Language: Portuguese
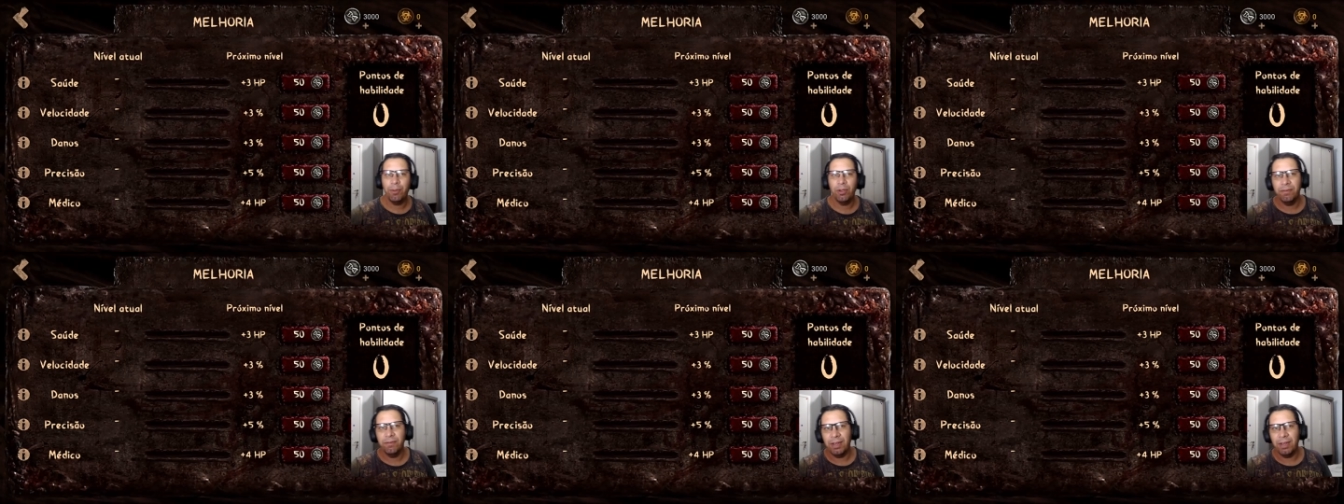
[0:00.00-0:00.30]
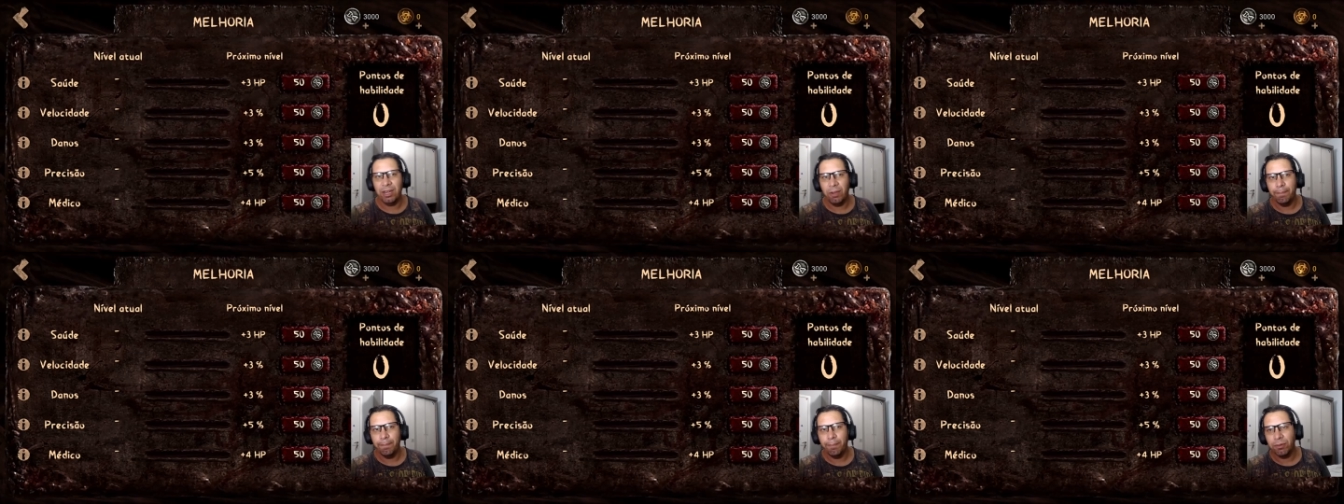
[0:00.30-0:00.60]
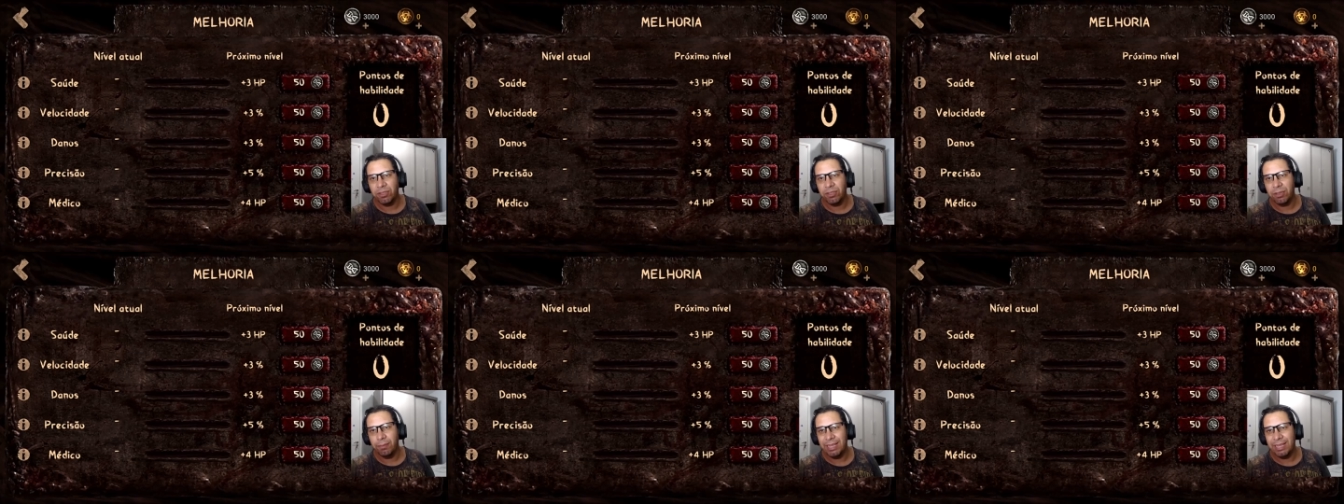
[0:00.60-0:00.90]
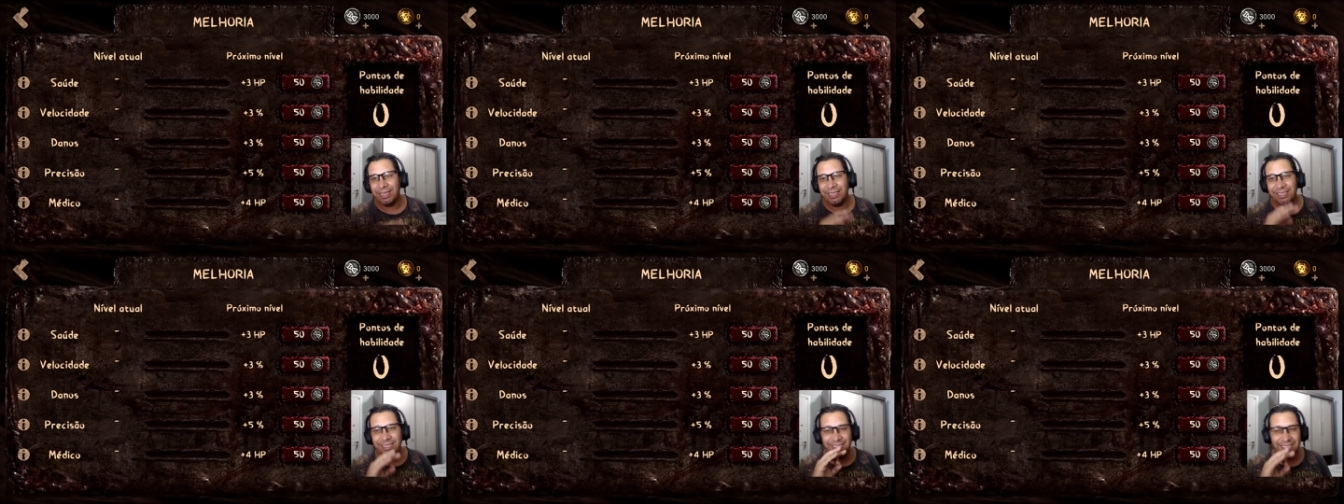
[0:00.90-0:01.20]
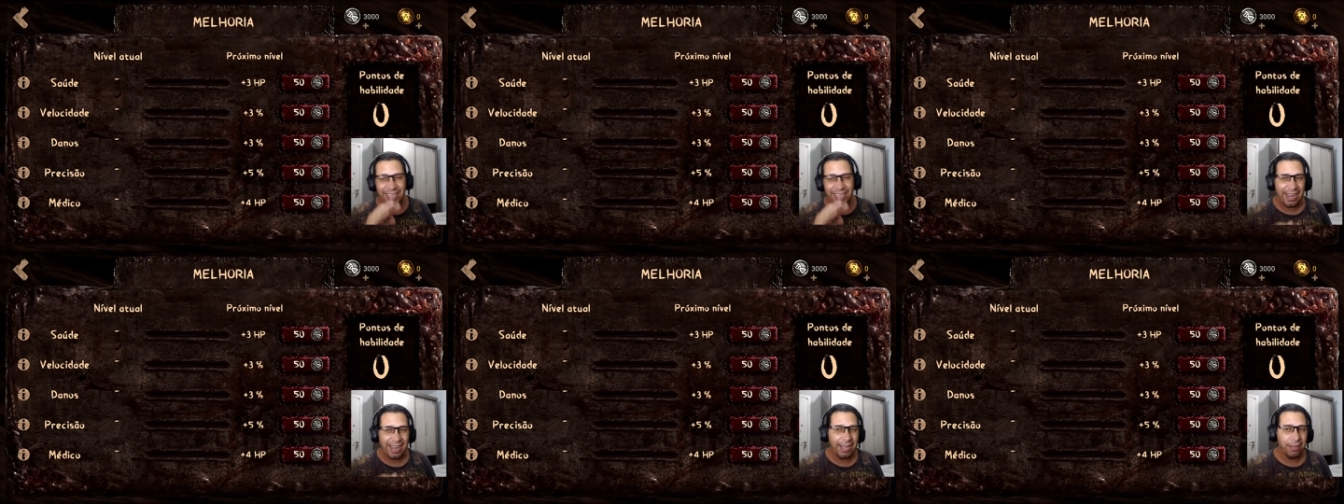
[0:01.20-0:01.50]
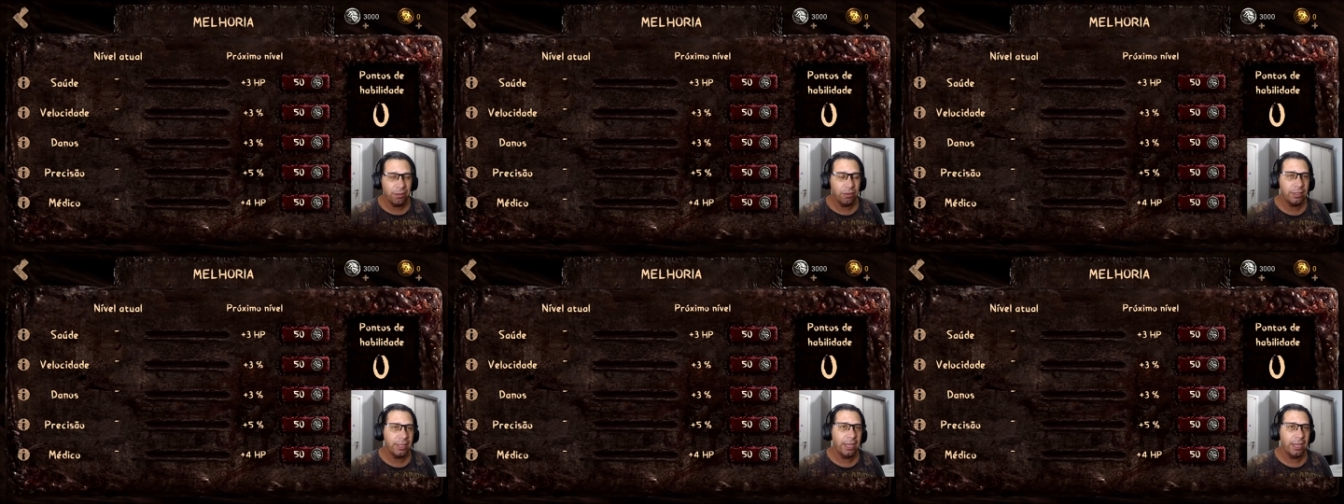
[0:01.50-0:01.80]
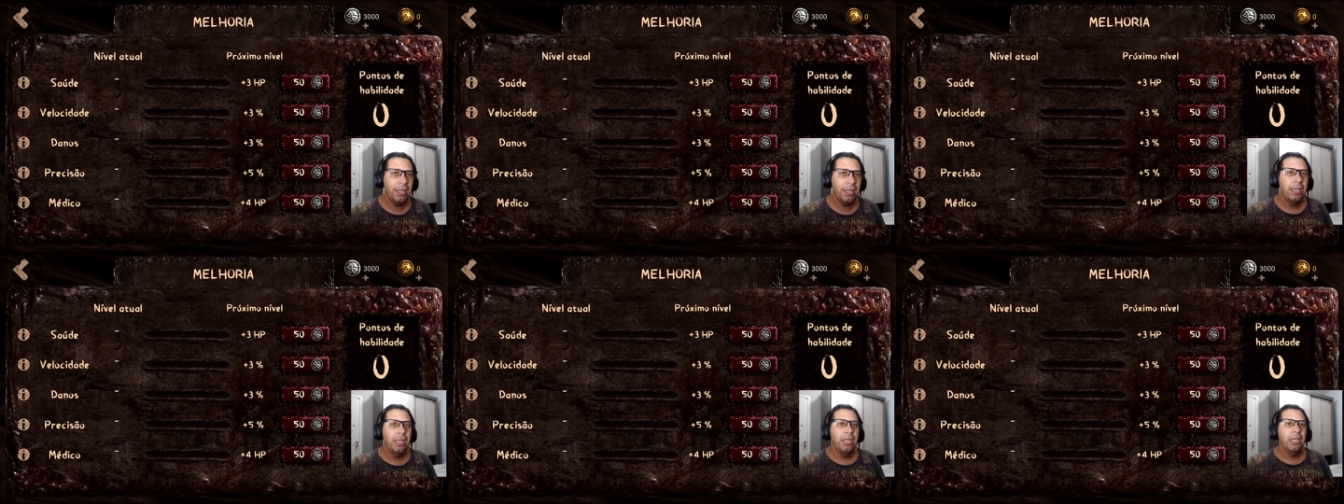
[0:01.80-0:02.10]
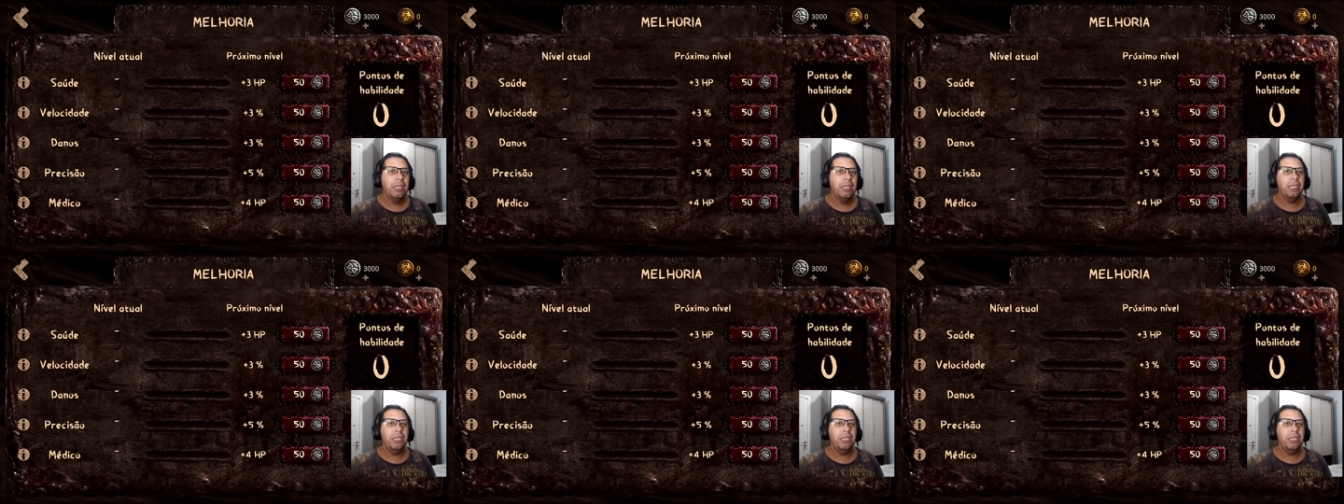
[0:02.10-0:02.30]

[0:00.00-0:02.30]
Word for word: pode ver ali, ó, pontos de habilidade zerado, tá?